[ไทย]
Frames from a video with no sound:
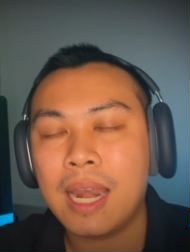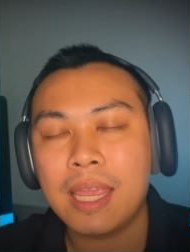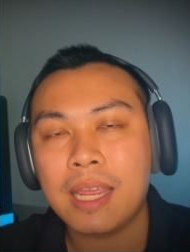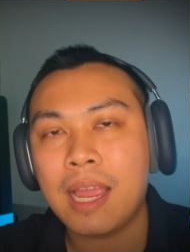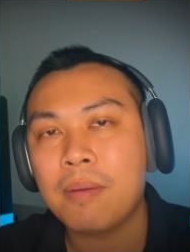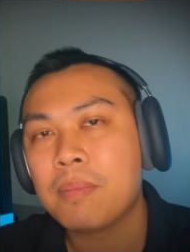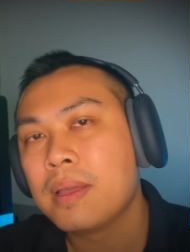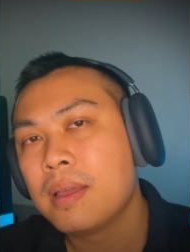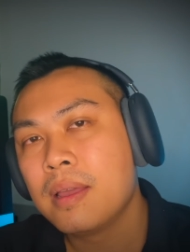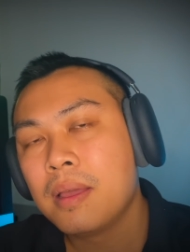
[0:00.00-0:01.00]
ไรอย่างเงี้ยครับ
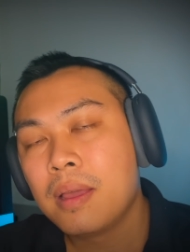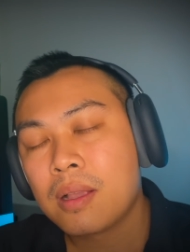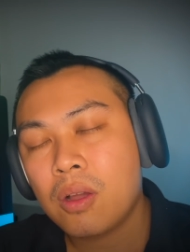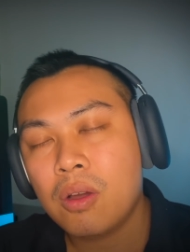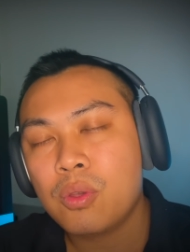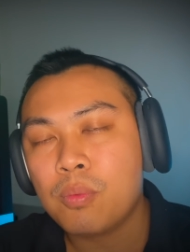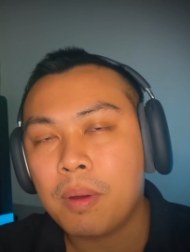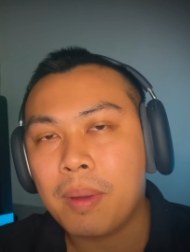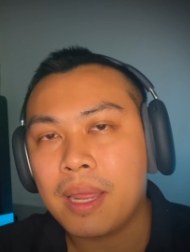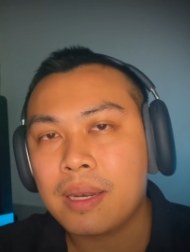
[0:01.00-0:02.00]
ก็อยู่ป
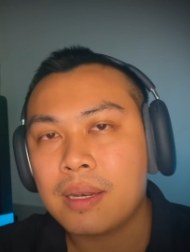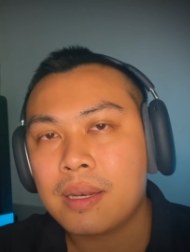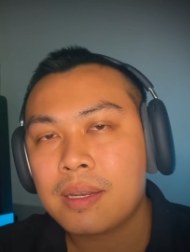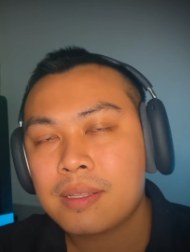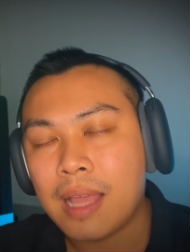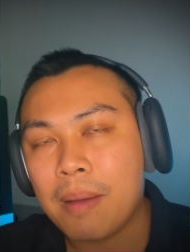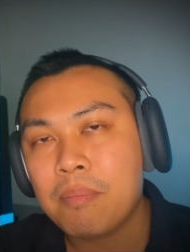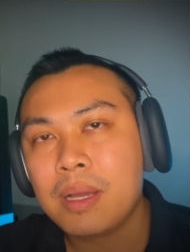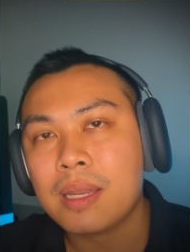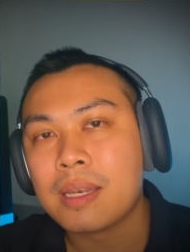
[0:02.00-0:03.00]
ระมาณ
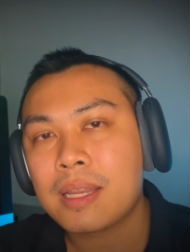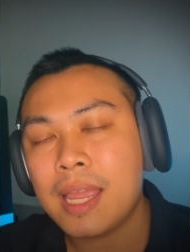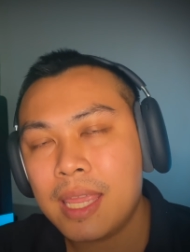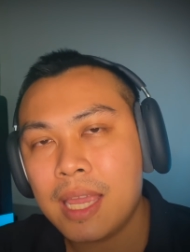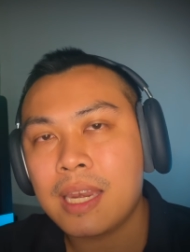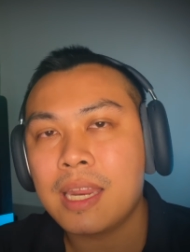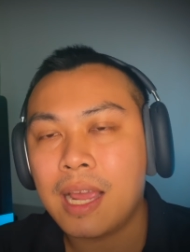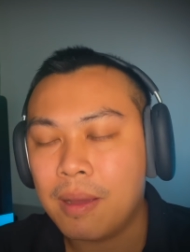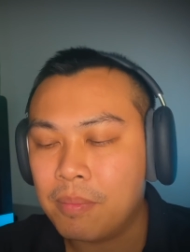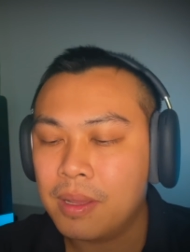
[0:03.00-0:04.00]
30,000 ใกล้เคียงนี้
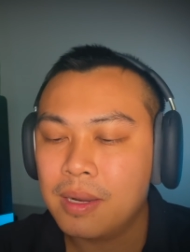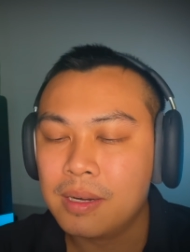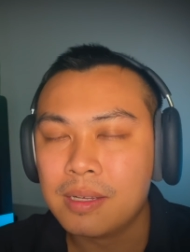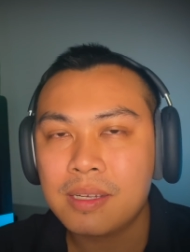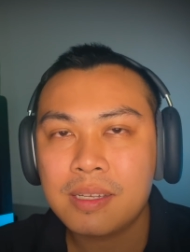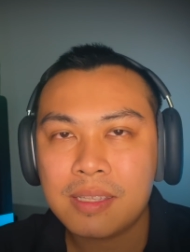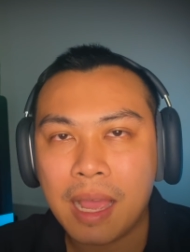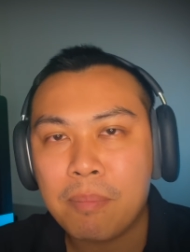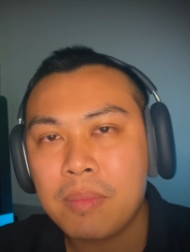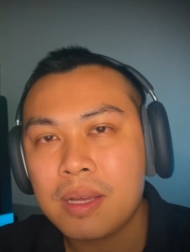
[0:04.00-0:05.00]
นะครับ หรือ
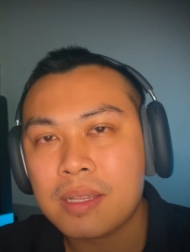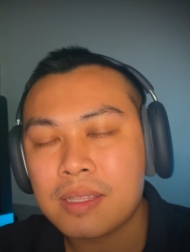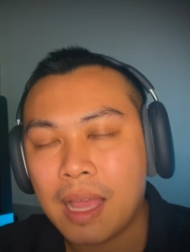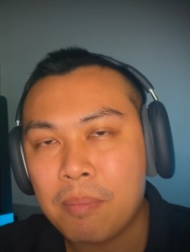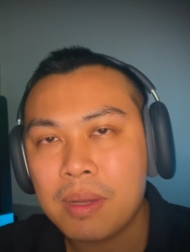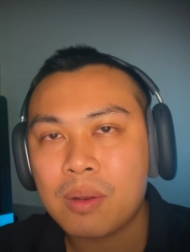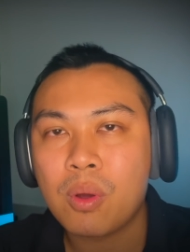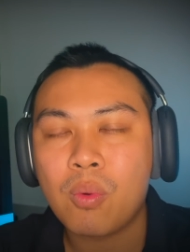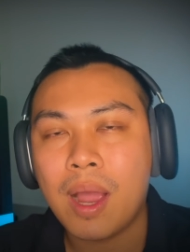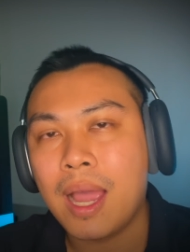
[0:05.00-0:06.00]
30,000 30,000ก
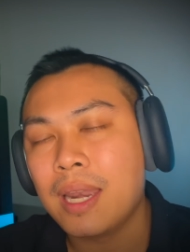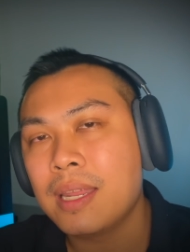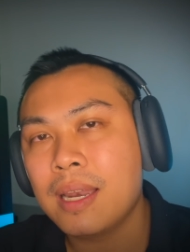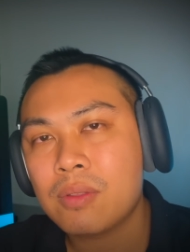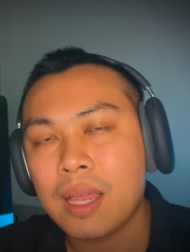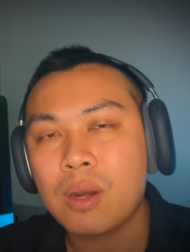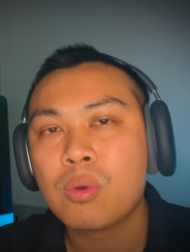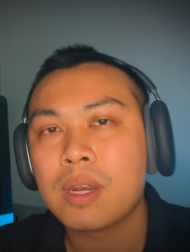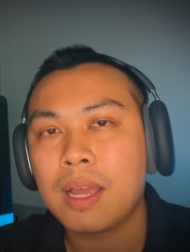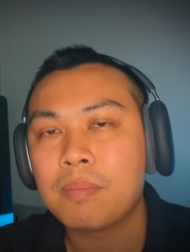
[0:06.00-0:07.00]
ว่ากว่าอันนี้แล้วแต่
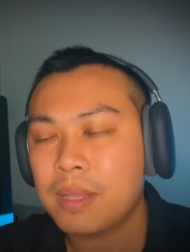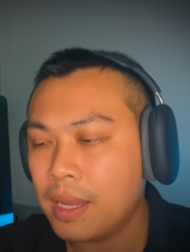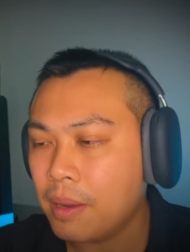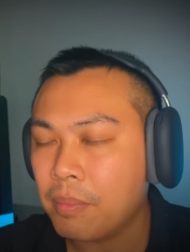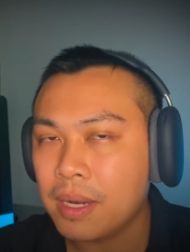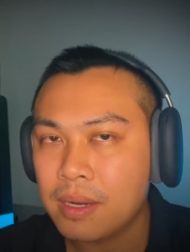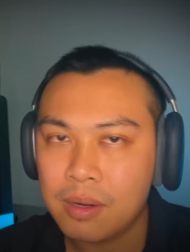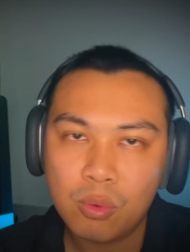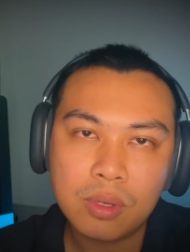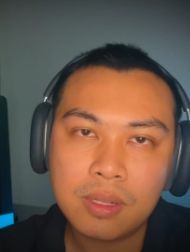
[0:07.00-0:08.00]
รุ่นนะครับถ้ายังเป็น
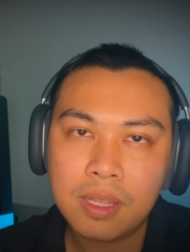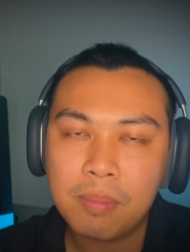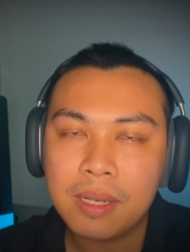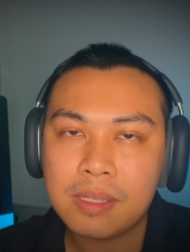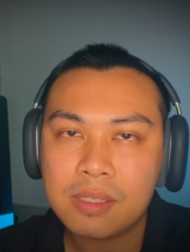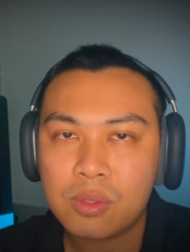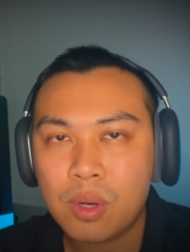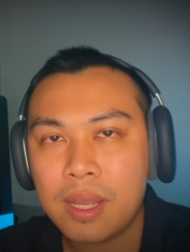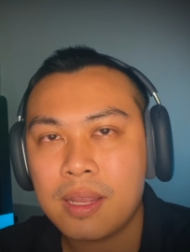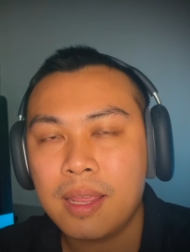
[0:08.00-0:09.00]
รุ่นที่เป็นสต
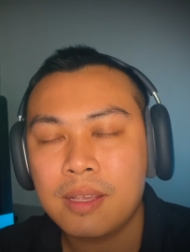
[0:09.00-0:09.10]
รีทเอ